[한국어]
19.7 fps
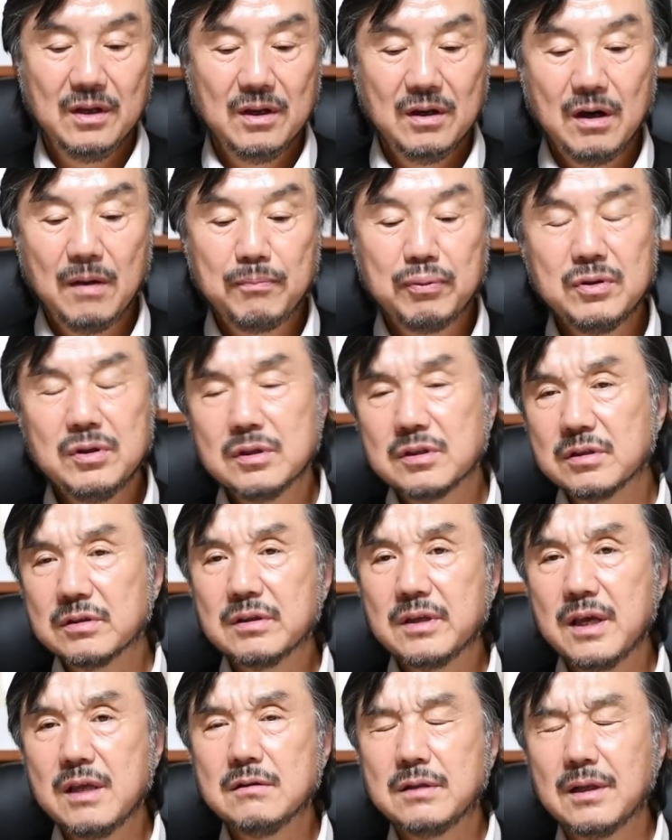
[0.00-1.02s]
아, 프린트
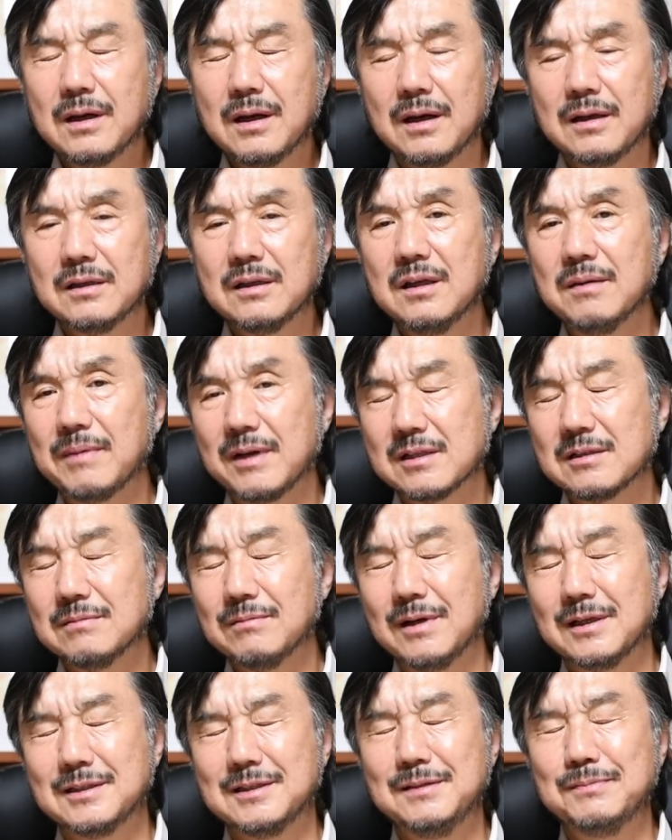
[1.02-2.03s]
저렇게 해도 되나 이렇게
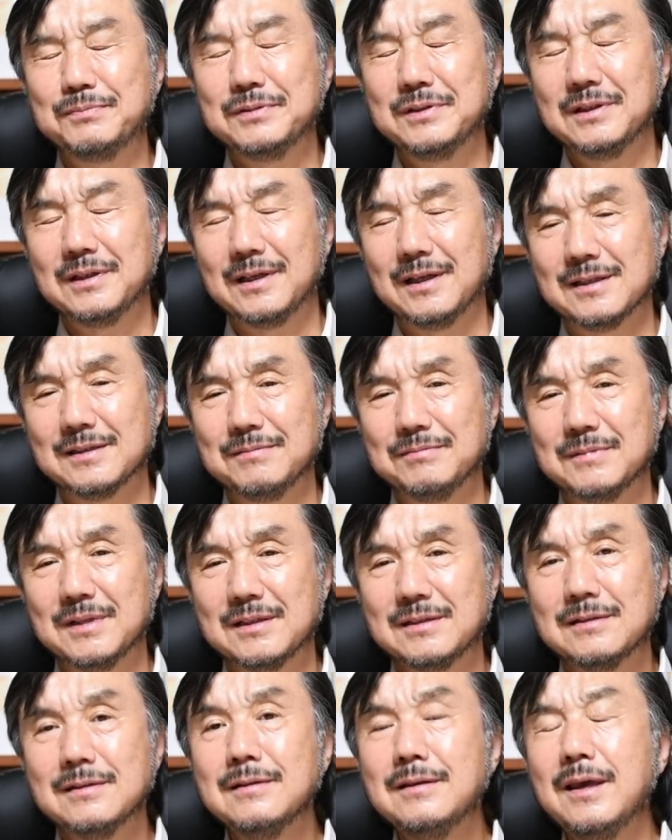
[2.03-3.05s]
말씀하실 분이 계십니다.
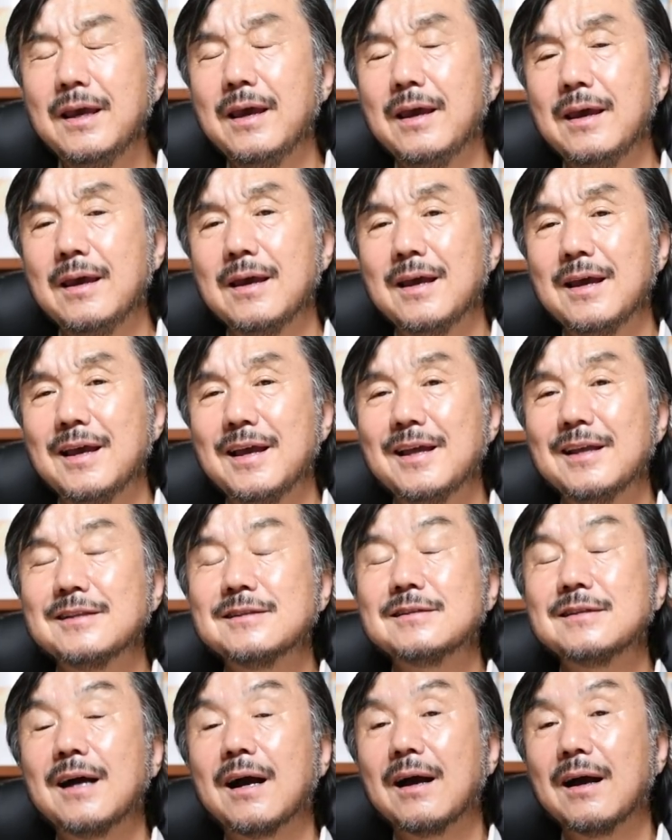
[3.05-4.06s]
저게
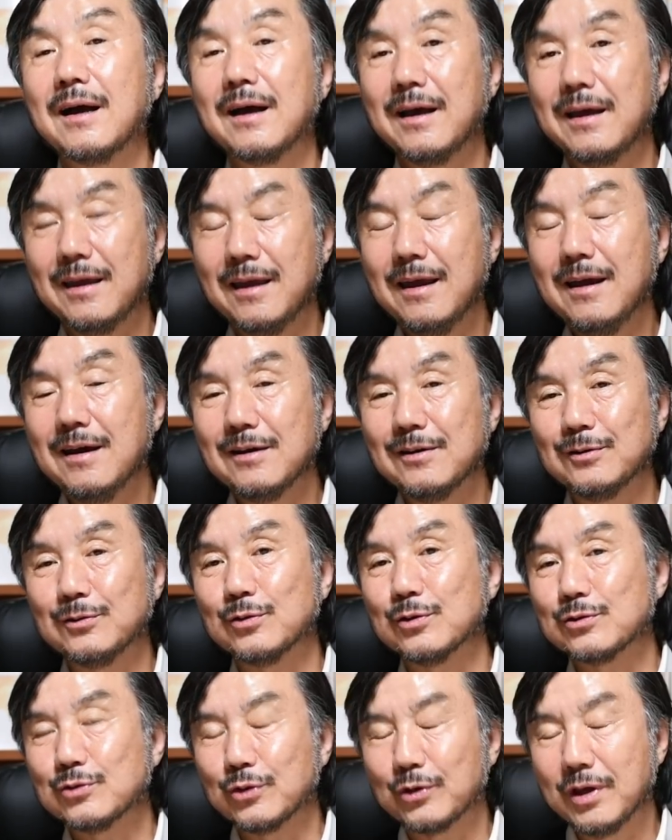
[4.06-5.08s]
작가의
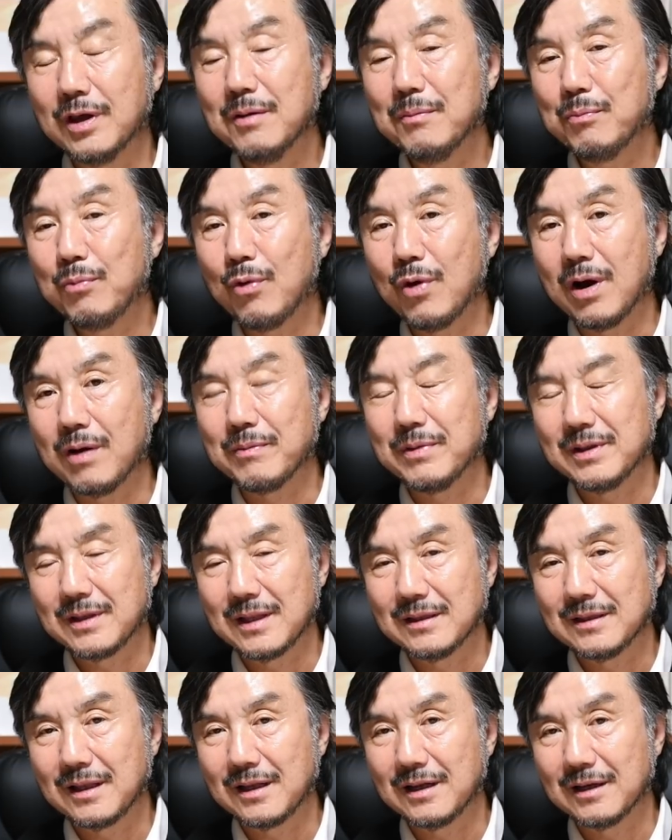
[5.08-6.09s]
의도 속에 포함이
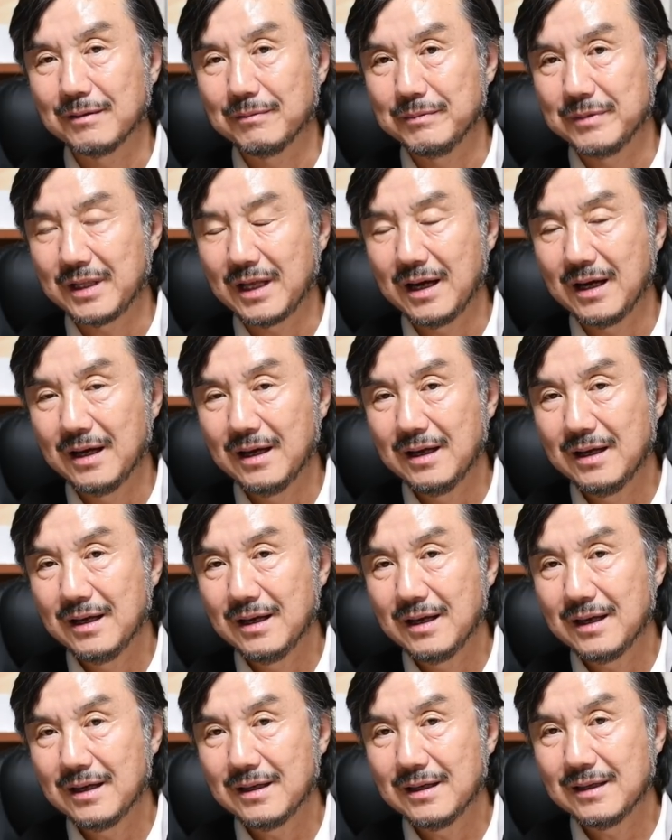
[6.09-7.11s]
된다는 겁니다.
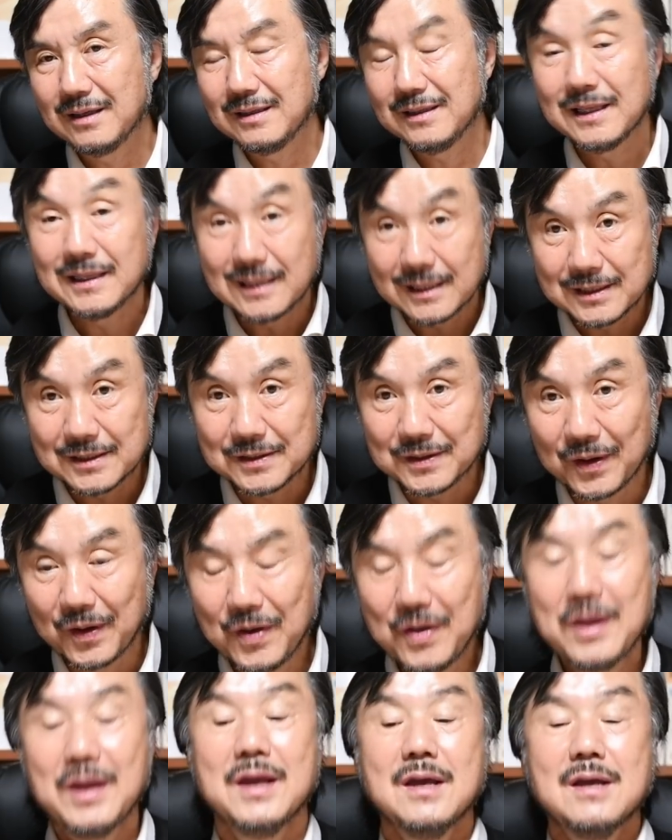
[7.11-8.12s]
이해되시죠?
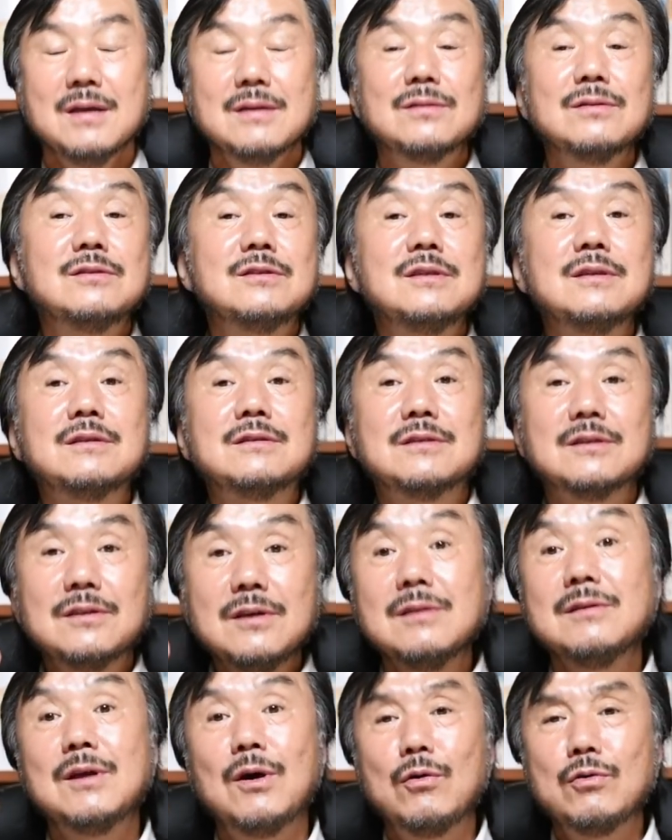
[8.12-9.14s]
저
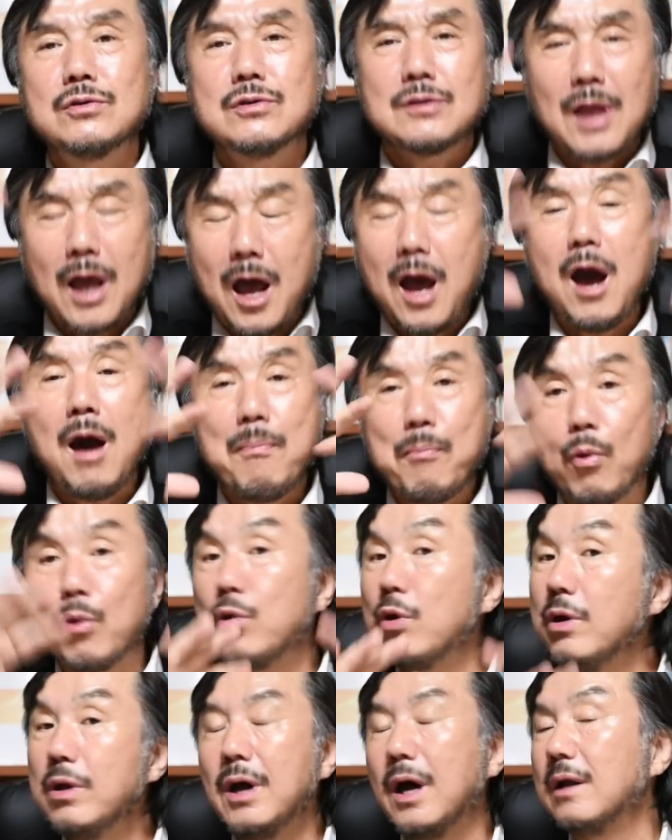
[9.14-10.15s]
찍겠다고 해서 다
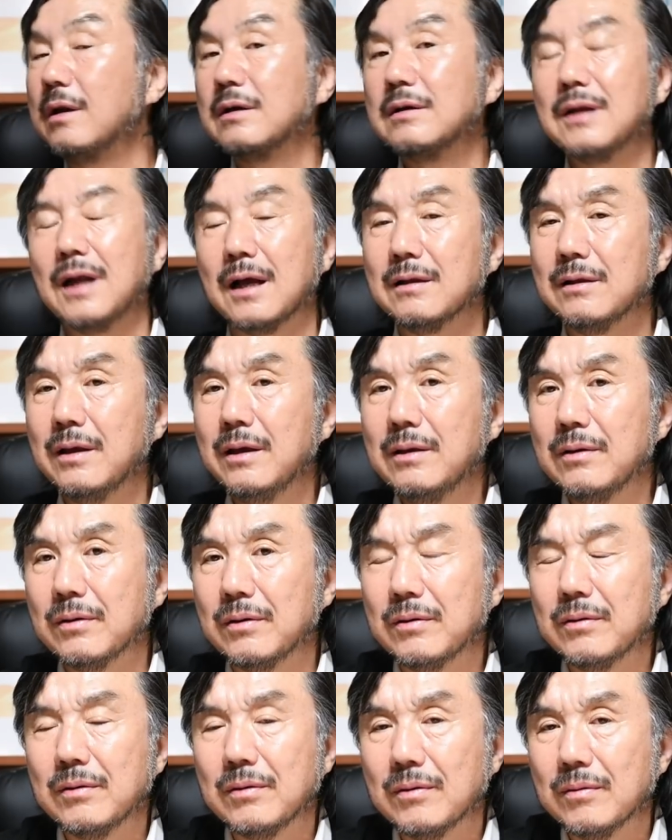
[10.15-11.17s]
보여야 하는 건
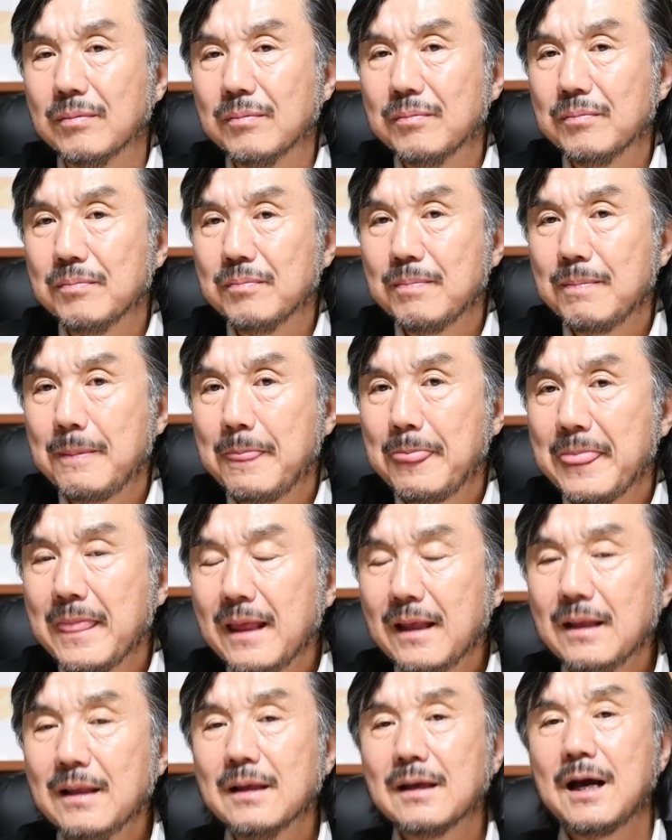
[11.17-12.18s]
아니에요.
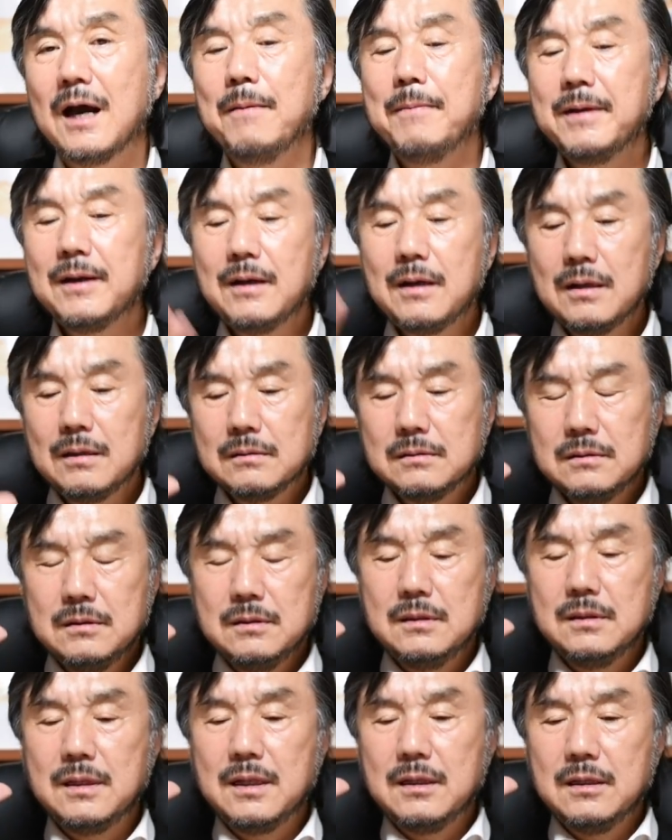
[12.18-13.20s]
카메라를
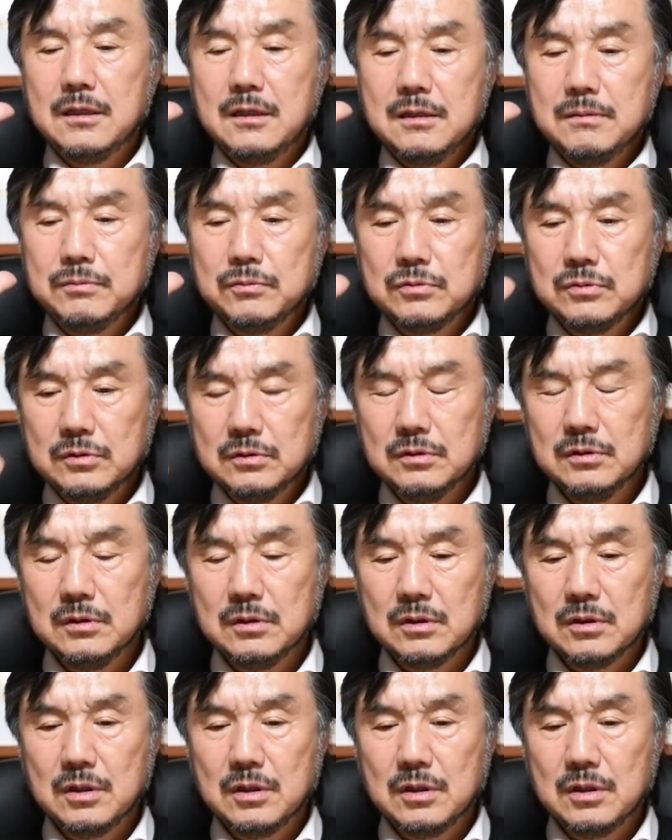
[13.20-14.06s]
들이댄 이분은